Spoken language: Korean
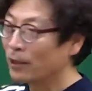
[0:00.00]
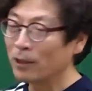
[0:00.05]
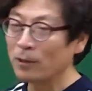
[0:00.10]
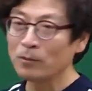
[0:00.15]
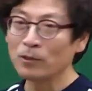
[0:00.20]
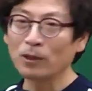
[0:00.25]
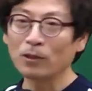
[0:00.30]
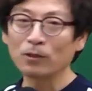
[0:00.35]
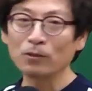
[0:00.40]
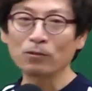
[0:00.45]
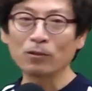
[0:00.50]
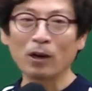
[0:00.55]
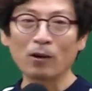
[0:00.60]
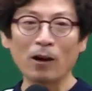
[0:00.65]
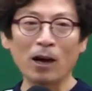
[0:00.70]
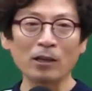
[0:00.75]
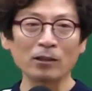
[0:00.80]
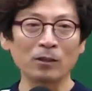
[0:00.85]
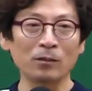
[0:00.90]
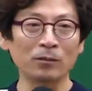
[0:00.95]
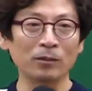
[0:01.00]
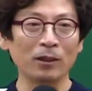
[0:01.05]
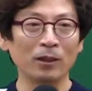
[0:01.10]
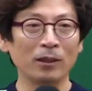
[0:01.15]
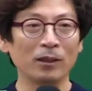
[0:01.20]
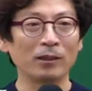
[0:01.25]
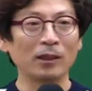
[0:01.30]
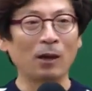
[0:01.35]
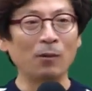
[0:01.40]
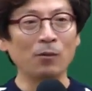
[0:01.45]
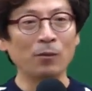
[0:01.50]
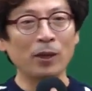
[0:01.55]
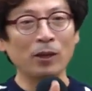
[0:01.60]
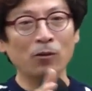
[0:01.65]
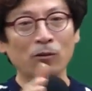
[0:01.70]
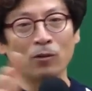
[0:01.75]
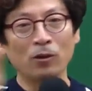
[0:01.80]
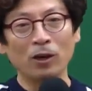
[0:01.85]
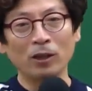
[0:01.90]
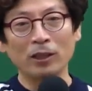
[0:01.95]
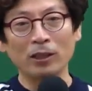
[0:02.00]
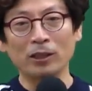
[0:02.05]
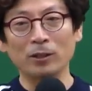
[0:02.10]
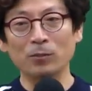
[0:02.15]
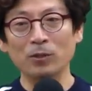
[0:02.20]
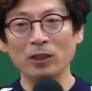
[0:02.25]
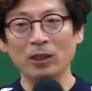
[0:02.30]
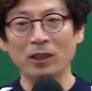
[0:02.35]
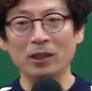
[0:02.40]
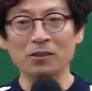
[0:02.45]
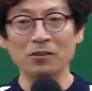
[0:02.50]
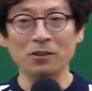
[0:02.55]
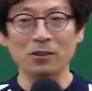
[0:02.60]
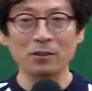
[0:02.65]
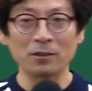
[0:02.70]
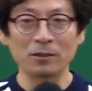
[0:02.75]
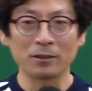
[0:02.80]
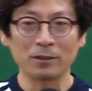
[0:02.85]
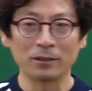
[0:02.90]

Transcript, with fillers: 여러분 저거 누가 과선 나무 베놓고 거기다 집질을 안 했어요?